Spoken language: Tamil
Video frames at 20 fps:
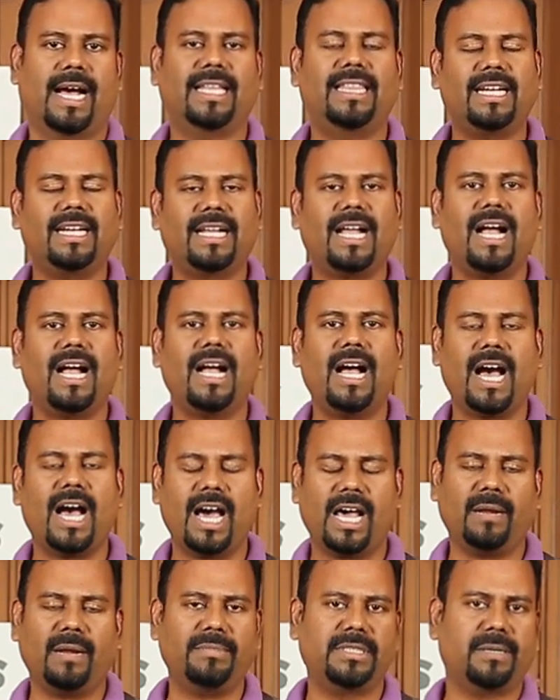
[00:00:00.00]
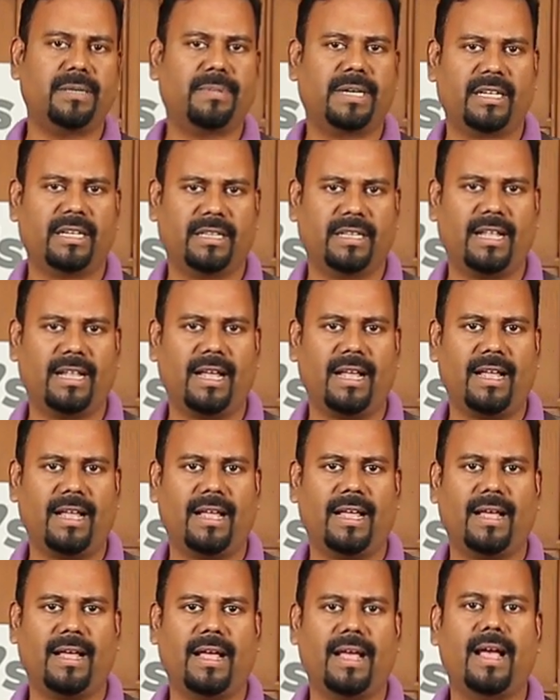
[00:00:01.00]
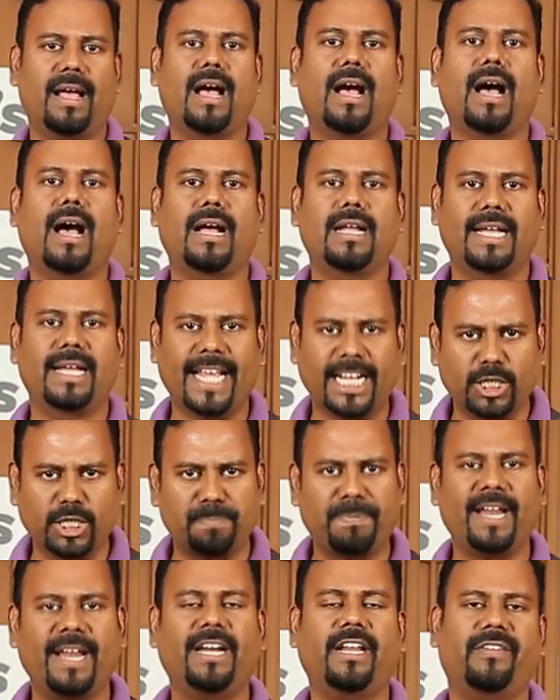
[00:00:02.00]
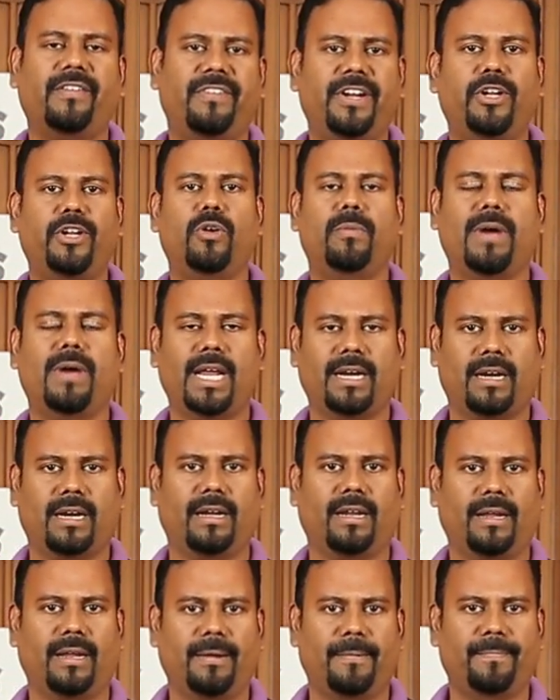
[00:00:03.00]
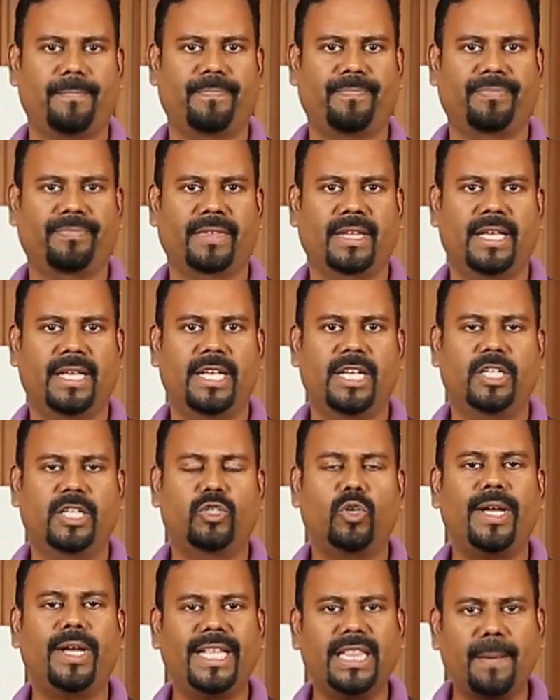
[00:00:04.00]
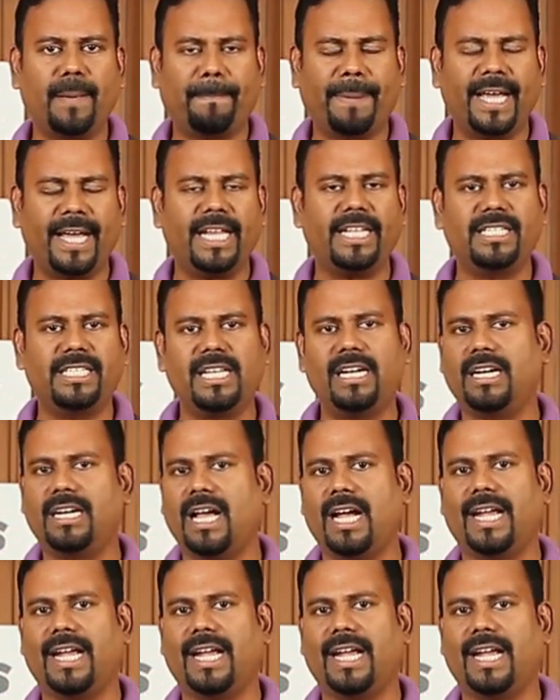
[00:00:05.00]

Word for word: அதற்காக ஆரம்பிச்சப்பட்டது தான் எக்ஸ்பிளைனர் வீடியோ மார்க்கெட்டிங் ஸோ இந்த பயிற்சியில்